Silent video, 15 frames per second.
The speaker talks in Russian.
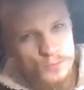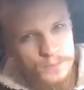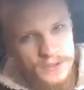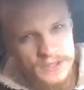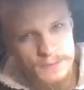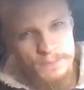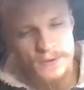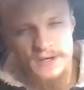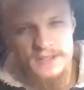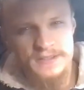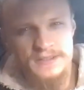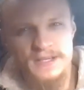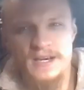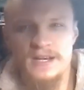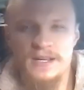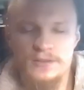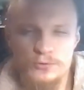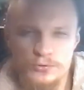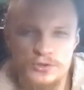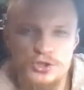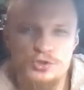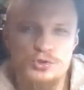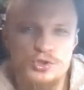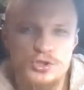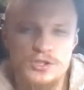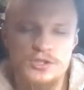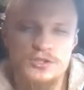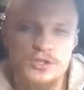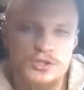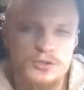люмпина пролетария, ну
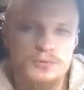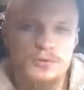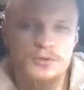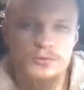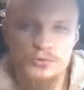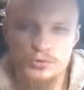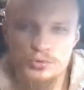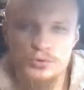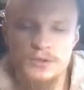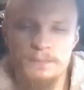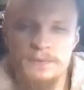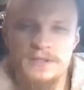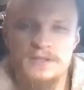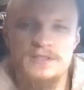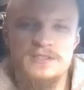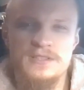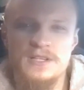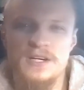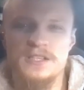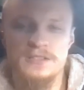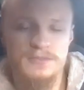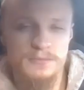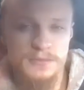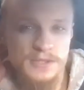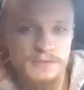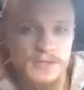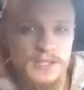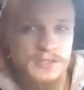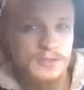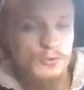1404 он суто под крестьянством
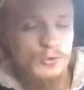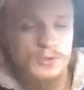завязан,